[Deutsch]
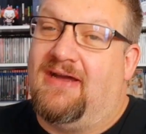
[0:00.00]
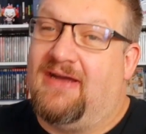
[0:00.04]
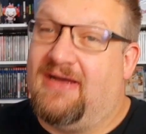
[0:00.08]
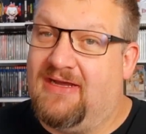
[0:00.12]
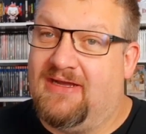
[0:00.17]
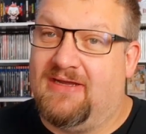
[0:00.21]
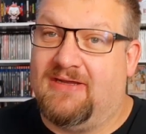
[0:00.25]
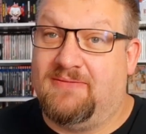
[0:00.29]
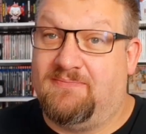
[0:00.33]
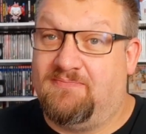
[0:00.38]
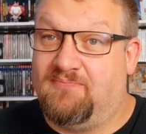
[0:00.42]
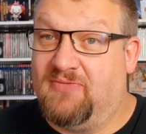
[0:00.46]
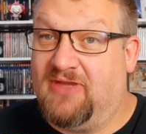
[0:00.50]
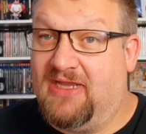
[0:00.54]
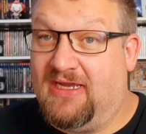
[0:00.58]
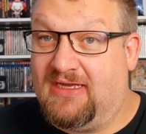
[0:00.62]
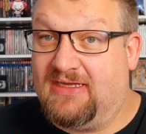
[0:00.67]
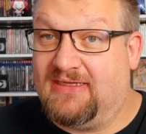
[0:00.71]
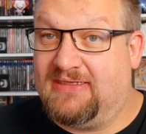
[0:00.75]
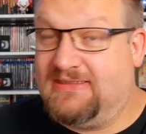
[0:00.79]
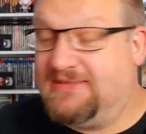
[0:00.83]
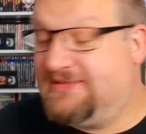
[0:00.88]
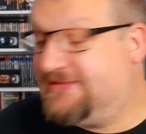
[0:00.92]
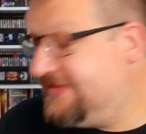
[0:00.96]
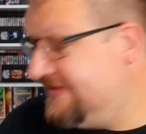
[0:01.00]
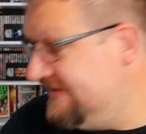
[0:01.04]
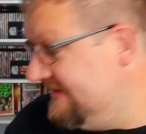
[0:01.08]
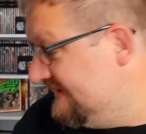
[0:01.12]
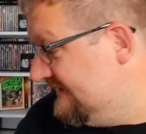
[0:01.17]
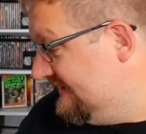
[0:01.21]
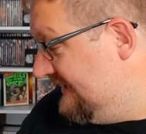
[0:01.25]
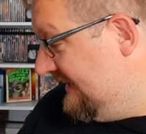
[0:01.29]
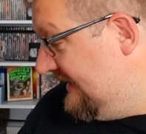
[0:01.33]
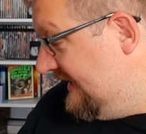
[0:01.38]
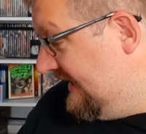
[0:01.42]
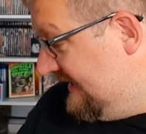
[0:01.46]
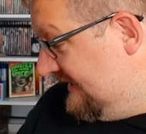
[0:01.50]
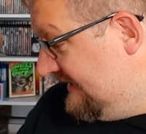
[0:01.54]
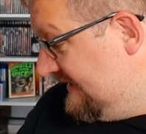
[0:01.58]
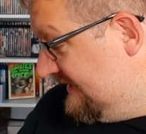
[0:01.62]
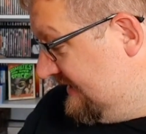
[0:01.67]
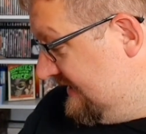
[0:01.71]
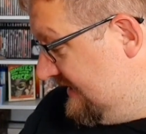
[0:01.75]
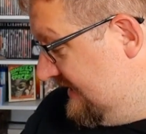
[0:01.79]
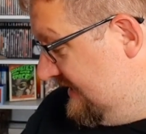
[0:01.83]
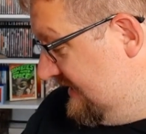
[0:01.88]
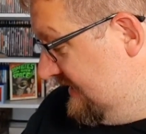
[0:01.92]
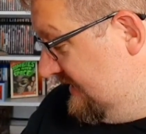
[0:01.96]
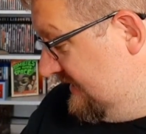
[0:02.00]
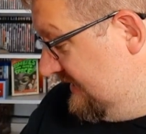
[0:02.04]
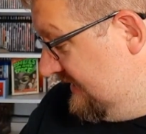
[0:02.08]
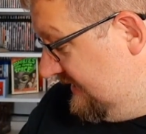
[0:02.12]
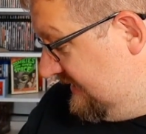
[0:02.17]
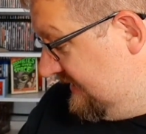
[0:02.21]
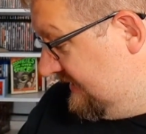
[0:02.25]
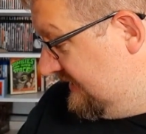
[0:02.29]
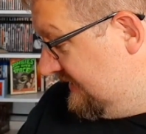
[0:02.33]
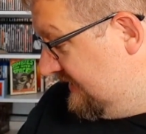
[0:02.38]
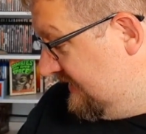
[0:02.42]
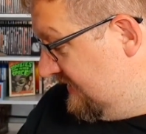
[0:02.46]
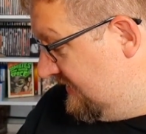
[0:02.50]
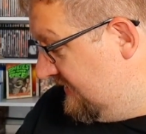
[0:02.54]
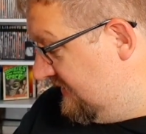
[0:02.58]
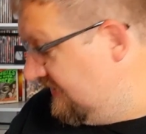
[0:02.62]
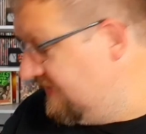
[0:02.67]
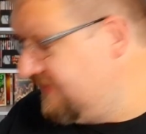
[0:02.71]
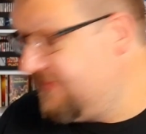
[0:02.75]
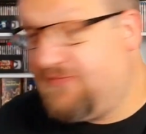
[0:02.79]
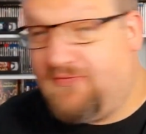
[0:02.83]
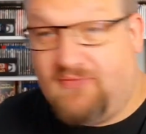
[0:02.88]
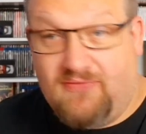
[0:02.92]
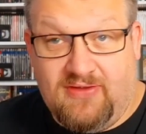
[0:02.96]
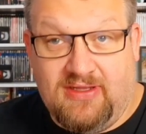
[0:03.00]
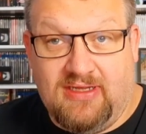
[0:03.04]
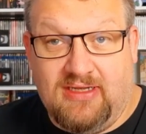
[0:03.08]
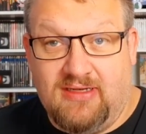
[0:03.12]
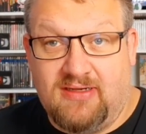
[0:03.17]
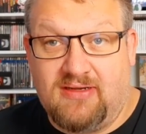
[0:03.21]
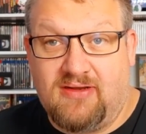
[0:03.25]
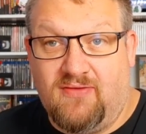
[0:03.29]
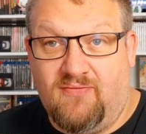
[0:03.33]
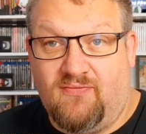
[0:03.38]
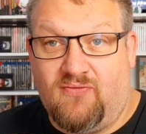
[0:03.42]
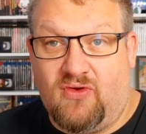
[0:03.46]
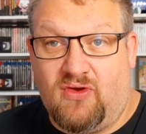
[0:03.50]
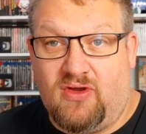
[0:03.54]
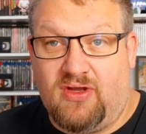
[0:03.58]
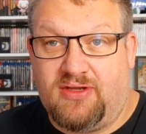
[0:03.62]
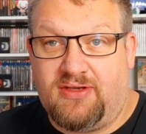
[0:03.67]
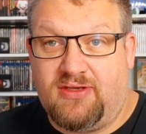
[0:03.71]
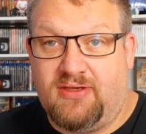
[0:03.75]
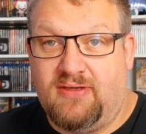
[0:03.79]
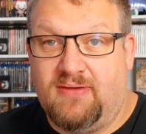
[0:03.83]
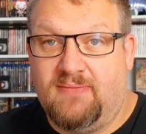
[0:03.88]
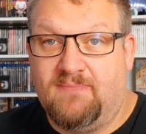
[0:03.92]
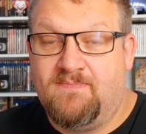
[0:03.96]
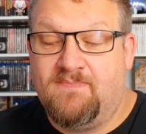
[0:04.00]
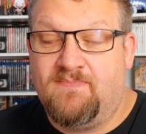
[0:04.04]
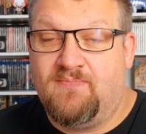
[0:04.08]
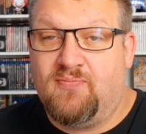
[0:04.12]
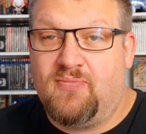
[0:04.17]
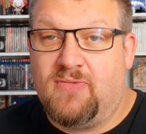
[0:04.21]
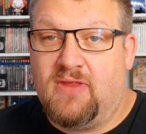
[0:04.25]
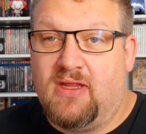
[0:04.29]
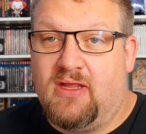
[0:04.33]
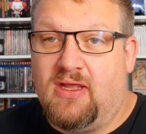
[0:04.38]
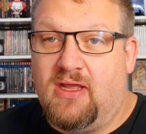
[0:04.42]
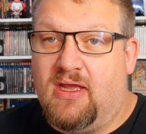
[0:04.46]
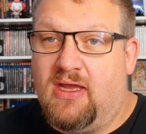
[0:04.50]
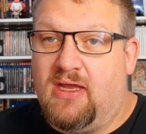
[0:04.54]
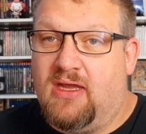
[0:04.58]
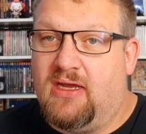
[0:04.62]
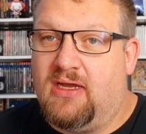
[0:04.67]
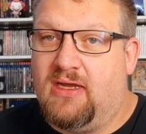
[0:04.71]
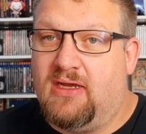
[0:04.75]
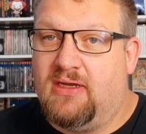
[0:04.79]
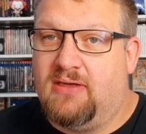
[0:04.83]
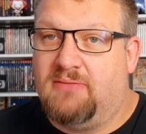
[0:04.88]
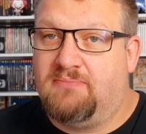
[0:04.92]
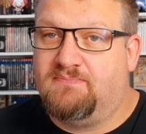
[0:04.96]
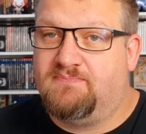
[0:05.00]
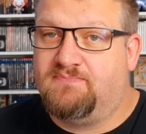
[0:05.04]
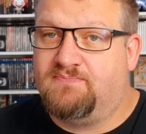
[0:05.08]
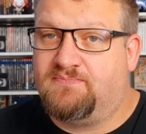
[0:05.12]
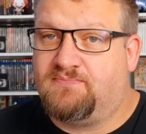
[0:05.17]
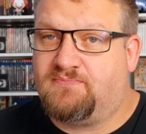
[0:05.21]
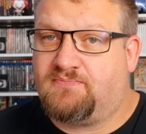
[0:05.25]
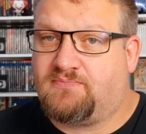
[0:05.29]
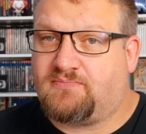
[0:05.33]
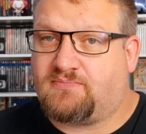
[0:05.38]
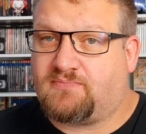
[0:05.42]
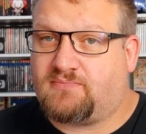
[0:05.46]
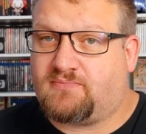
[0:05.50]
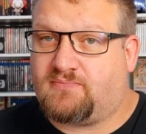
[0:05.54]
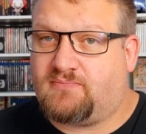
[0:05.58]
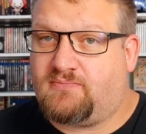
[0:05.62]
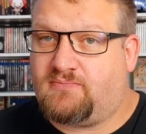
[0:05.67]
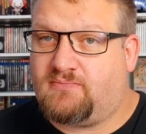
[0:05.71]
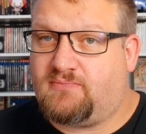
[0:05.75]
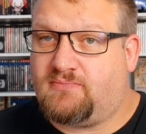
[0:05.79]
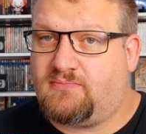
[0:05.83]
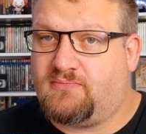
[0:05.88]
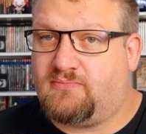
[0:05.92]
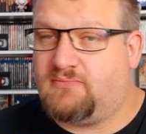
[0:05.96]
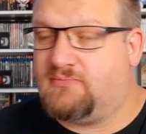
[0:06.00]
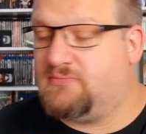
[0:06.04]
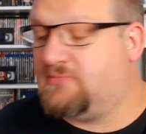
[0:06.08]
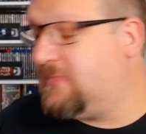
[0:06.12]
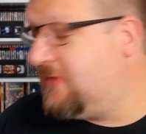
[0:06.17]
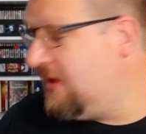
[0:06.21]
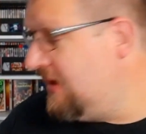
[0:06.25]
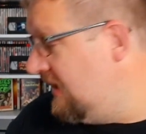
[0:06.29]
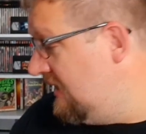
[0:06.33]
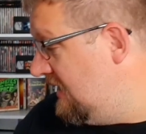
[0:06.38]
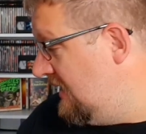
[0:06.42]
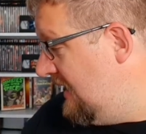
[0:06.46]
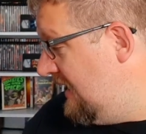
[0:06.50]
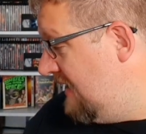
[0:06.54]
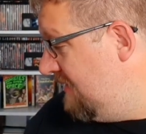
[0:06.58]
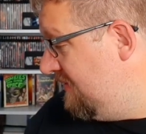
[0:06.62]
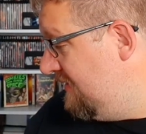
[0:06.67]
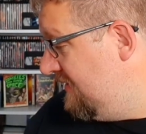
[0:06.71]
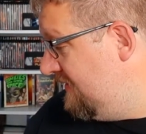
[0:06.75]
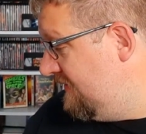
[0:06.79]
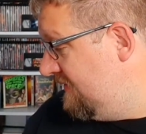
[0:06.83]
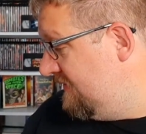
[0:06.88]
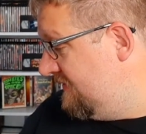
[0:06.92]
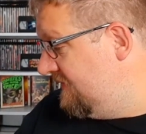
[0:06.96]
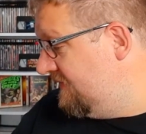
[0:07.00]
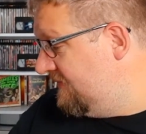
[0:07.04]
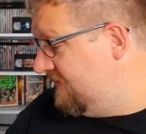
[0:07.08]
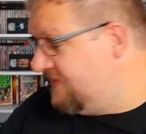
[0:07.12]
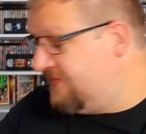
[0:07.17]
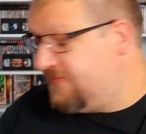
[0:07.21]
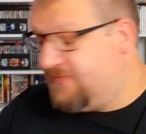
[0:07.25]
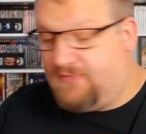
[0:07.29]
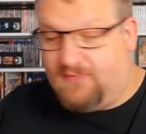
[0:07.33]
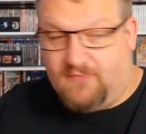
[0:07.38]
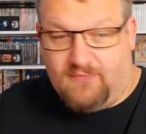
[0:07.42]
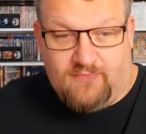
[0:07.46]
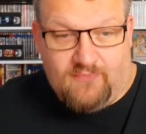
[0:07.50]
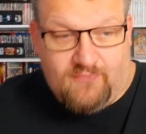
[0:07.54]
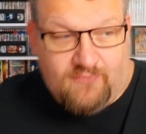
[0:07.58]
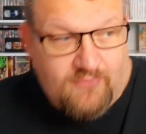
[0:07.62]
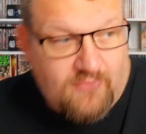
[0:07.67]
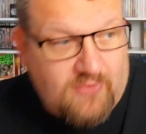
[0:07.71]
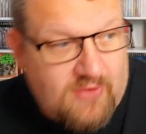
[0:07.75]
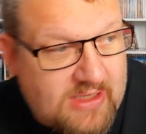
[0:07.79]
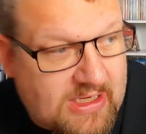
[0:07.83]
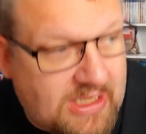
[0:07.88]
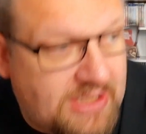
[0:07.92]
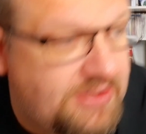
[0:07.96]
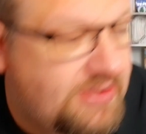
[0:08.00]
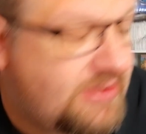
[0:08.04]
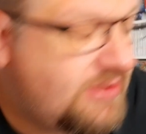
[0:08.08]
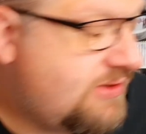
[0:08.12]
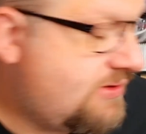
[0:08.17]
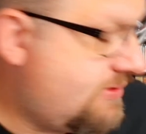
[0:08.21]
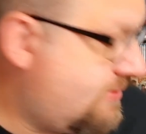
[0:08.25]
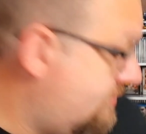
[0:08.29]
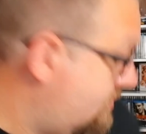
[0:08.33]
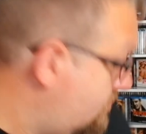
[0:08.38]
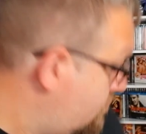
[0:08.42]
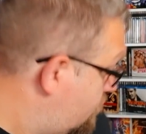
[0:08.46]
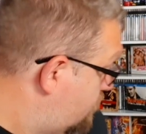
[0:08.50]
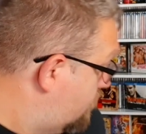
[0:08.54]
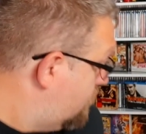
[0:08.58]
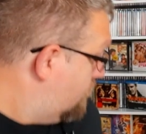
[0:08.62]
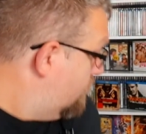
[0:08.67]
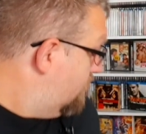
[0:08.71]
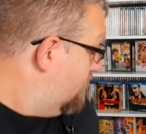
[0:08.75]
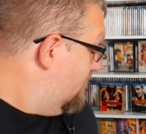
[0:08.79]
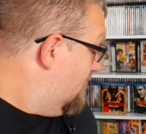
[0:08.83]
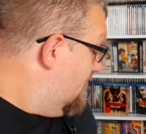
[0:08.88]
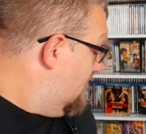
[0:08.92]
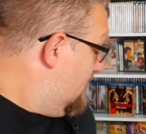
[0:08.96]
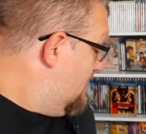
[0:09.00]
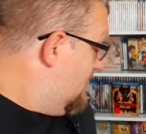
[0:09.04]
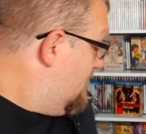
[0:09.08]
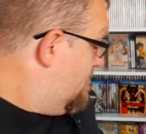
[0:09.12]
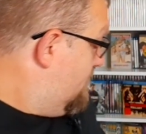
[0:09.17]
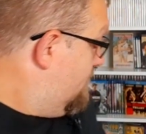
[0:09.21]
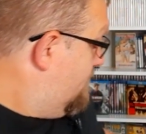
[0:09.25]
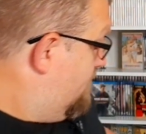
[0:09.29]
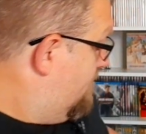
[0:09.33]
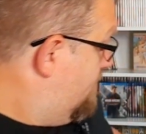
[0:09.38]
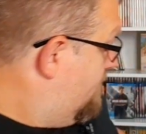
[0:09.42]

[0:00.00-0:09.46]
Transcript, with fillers: Ah, ja, es ist echt nicht viel geworden. Ähm, aber voran schon mal.